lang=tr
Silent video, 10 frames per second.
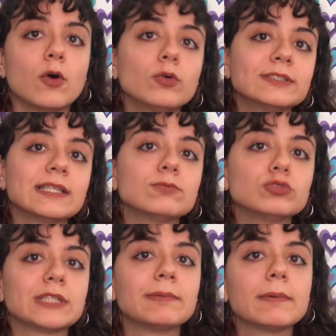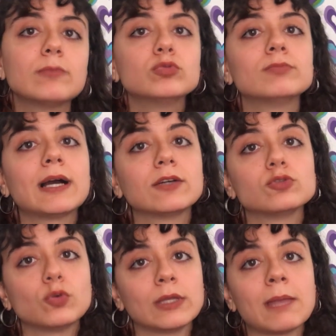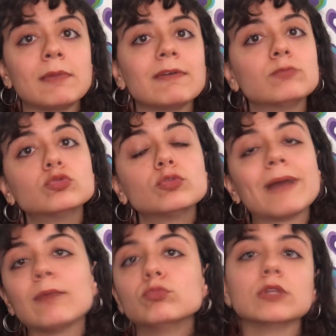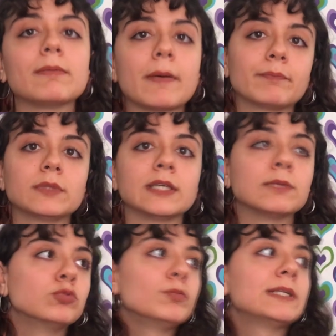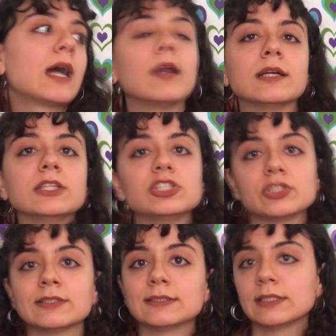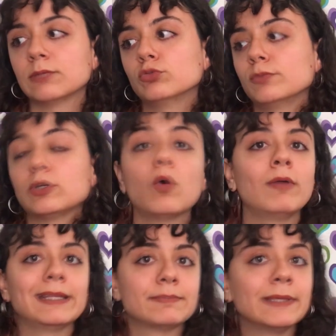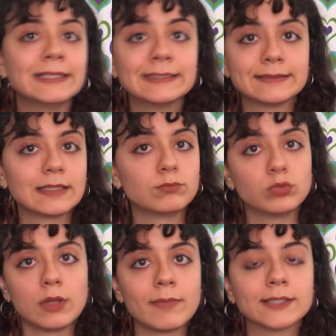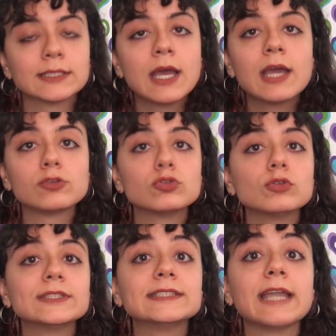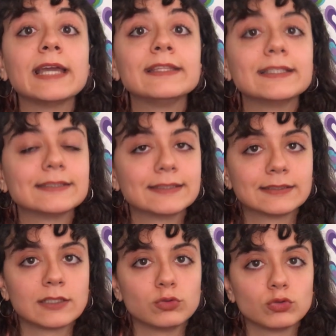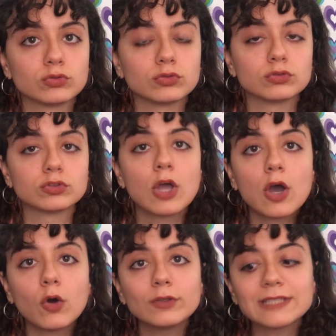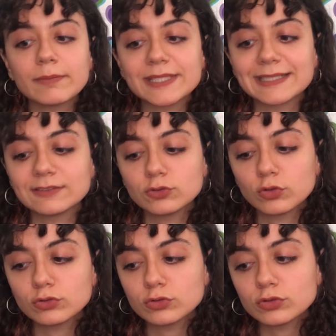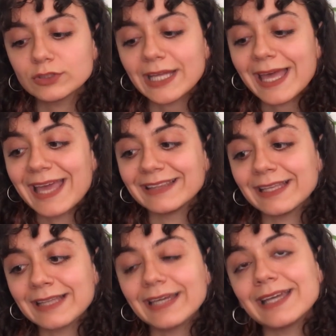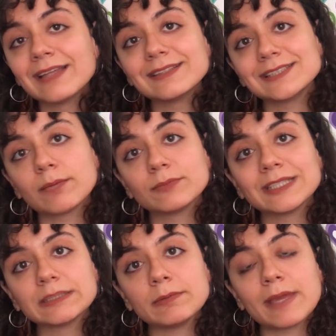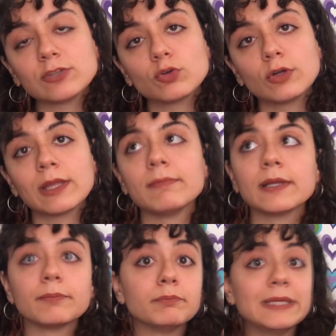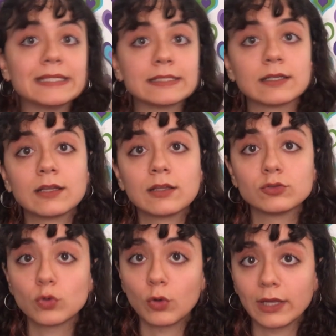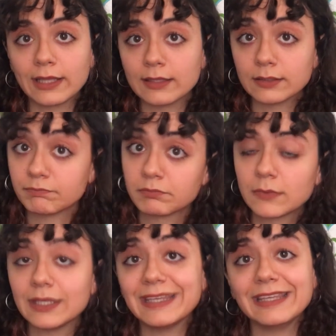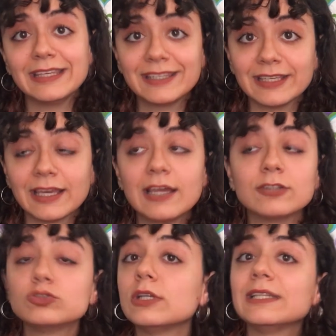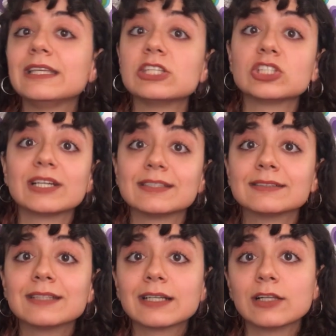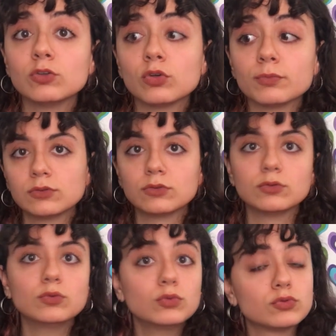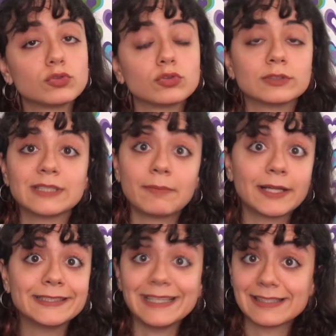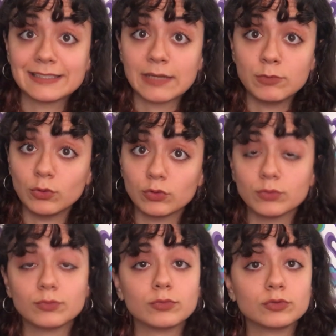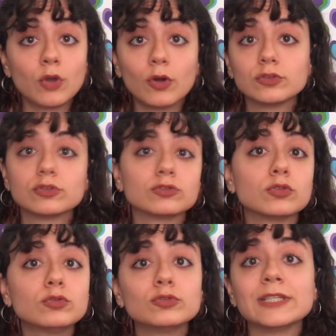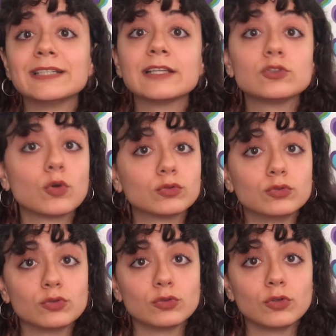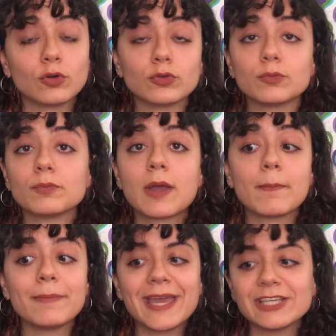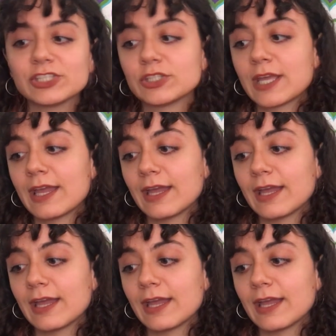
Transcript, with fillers: O yüzden bu sebebi bulmak çok önemli ve bunu ben bulamam. Ya da bunu bir arkadaşınız ya da bunu bir öğretmeniniz de bulamaz. Çünkü sizi en iyi siz tanıyorsunuz. O yüzden bir testi çözdüğünüzde neden yanlış yaptığınızı bilmek çok önemli. Bir, Çok oyalandım. İki, Sürekli iki şık arasında kalıyorum. 3. Zamanı yetiremiyorum. 4. Soru üzerine çok düşünüyorum. 5.